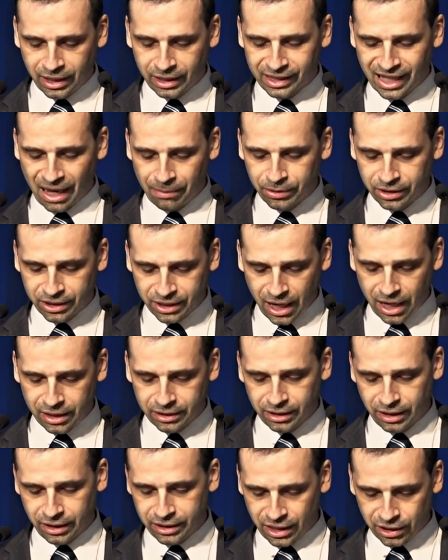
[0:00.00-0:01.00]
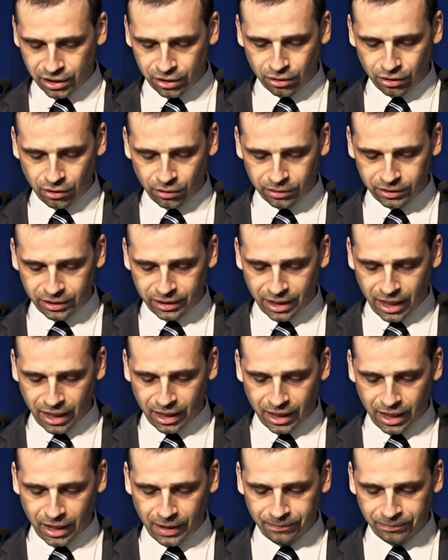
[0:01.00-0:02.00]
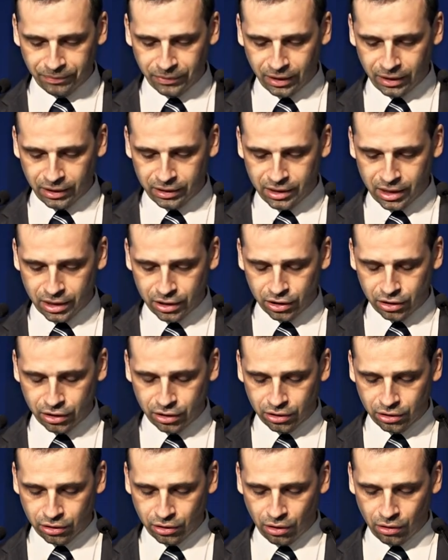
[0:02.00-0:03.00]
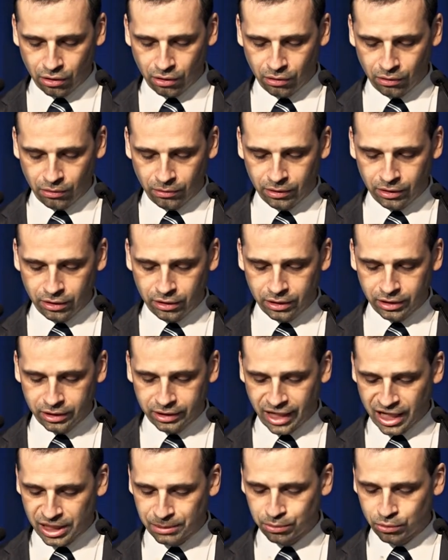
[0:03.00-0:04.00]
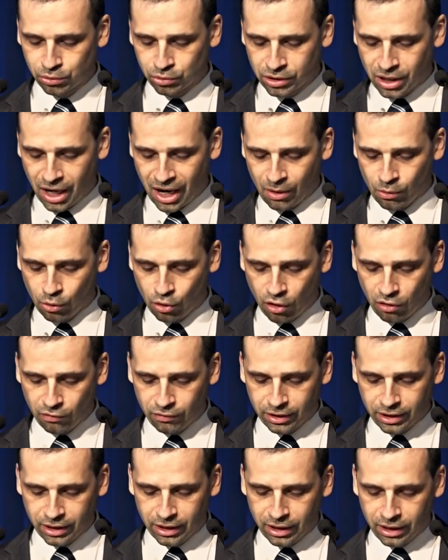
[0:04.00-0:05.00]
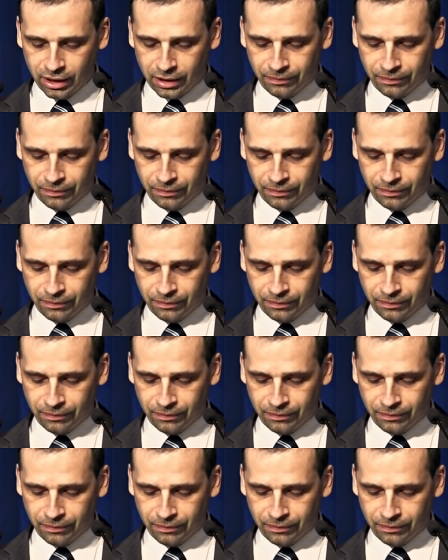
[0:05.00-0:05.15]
napisali, a jest to taka, mm, jest to e, zespół naukowy